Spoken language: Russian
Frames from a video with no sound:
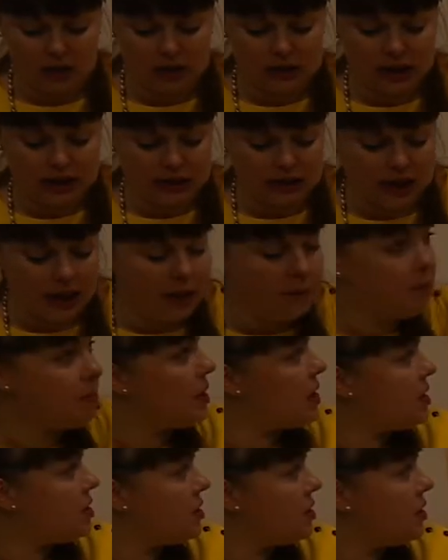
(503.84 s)
Тогда
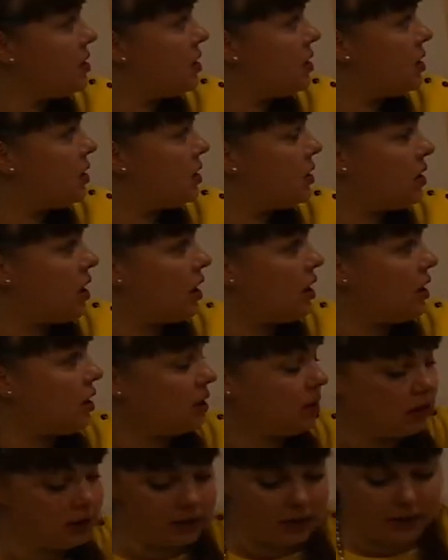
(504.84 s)
без
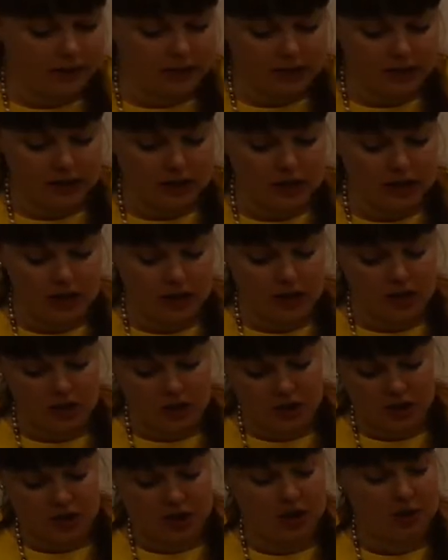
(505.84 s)
каких-то, наверное,
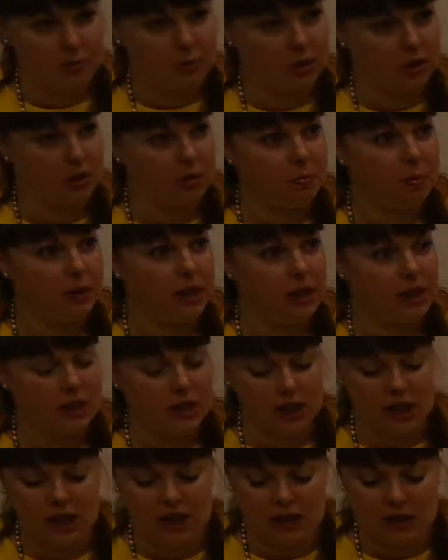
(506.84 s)
теоретических просто
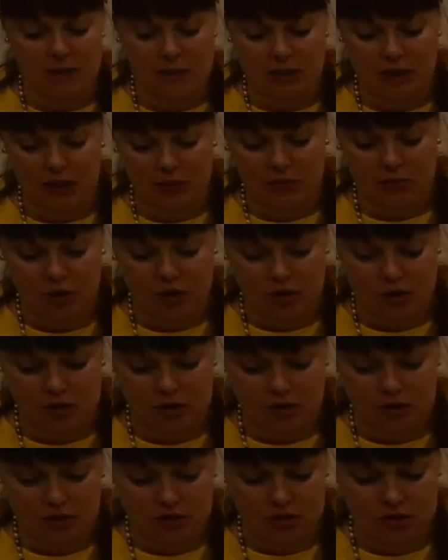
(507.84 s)
пояснений, потому что...
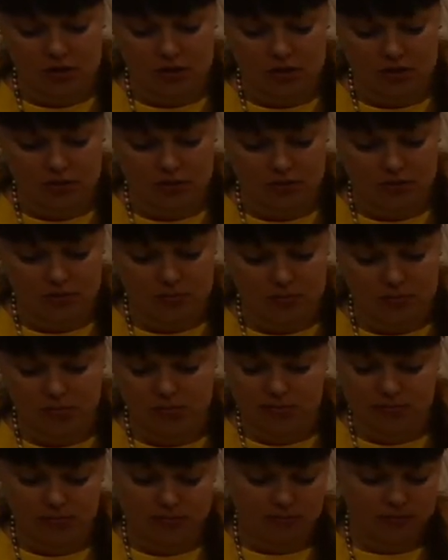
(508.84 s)
Э,
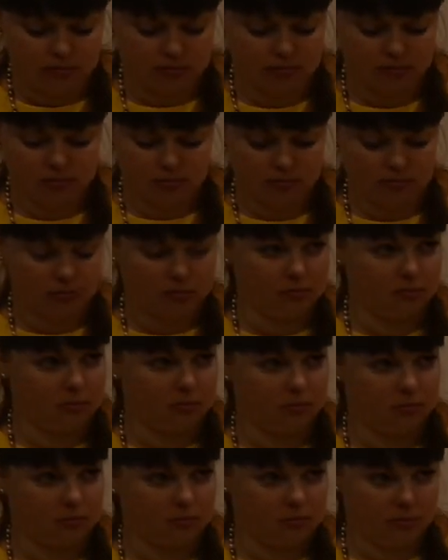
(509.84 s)
Отлично.
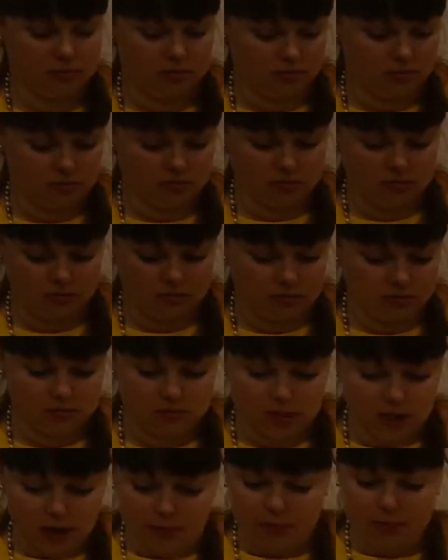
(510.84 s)
Вы да? Просто?
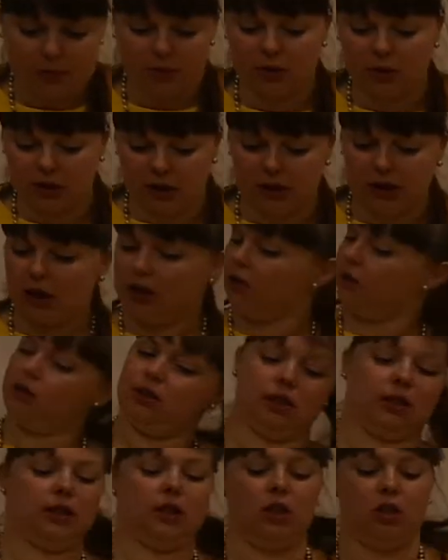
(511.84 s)
Я просто, да,
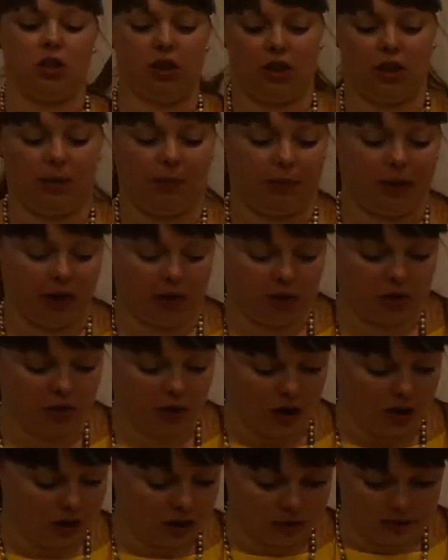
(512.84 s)
технически покажу,
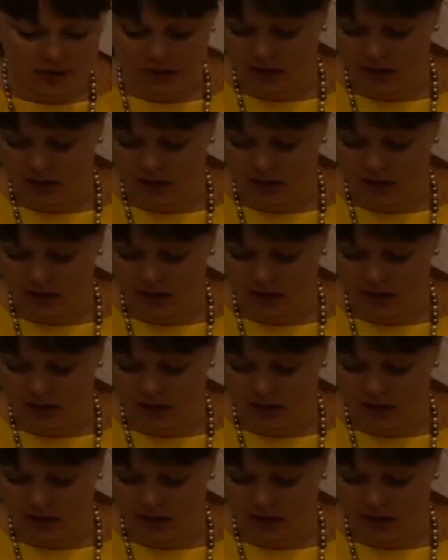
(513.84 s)
как это